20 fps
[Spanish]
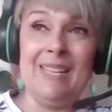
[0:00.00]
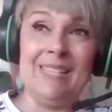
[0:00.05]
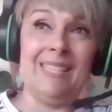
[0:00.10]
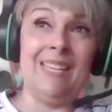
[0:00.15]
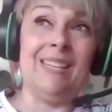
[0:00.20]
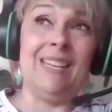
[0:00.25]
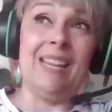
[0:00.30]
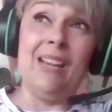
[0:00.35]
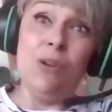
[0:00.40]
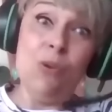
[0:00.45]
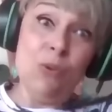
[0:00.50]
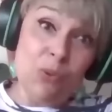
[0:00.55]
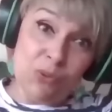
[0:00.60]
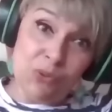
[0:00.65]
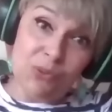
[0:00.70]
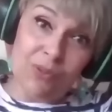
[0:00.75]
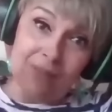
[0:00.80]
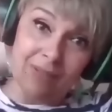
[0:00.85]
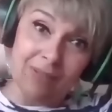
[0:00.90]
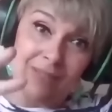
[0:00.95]
Tiene
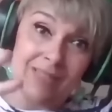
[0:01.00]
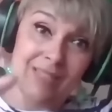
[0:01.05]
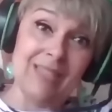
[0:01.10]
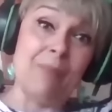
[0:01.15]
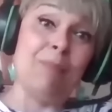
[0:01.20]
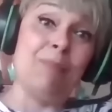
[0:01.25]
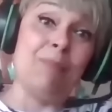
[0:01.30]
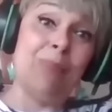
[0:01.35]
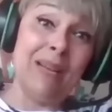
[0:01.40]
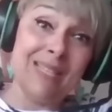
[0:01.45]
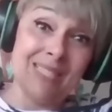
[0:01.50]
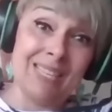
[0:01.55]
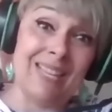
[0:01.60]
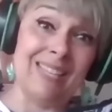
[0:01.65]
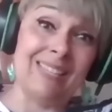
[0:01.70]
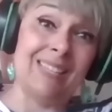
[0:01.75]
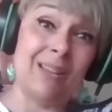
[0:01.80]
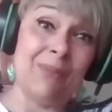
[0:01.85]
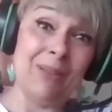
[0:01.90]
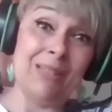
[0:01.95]
luz que pasa
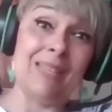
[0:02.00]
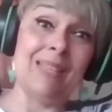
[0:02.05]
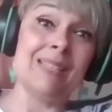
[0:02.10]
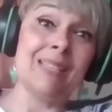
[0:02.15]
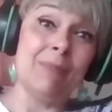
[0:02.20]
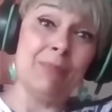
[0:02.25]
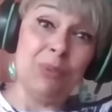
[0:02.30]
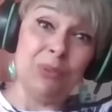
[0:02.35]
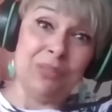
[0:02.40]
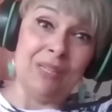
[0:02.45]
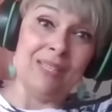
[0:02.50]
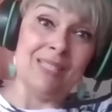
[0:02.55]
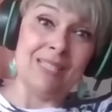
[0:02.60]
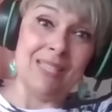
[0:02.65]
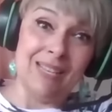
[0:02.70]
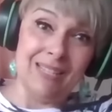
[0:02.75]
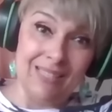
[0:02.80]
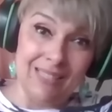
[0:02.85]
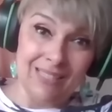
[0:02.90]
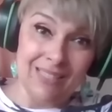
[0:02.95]
a través de esa
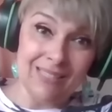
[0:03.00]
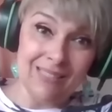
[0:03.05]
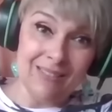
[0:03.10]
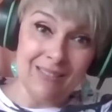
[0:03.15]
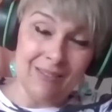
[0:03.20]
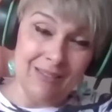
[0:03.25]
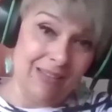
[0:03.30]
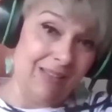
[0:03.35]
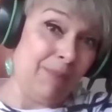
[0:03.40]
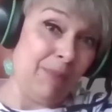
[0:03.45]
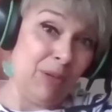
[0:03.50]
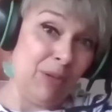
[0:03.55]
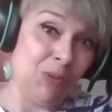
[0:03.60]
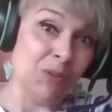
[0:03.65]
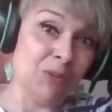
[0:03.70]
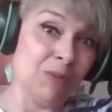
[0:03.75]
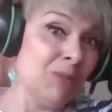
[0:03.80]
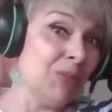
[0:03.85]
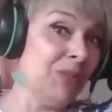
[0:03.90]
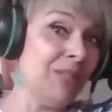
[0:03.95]
potencialidad, el
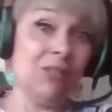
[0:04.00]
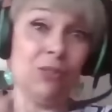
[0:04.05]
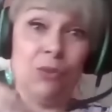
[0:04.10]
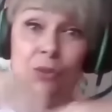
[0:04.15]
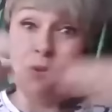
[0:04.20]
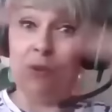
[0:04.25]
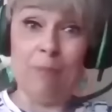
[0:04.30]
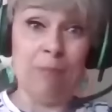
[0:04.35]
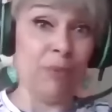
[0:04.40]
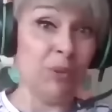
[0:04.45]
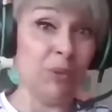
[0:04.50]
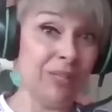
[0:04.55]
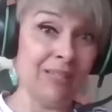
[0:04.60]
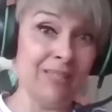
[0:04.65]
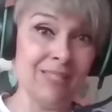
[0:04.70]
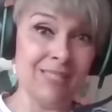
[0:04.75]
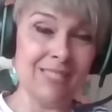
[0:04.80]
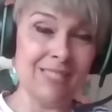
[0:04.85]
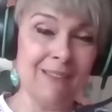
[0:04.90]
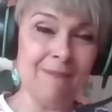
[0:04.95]
espíritus mundi, todo de
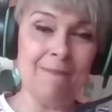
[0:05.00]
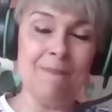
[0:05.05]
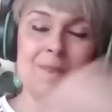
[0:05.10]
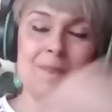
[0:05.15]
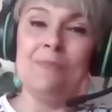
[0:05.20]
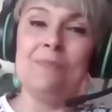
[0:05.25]
potencia,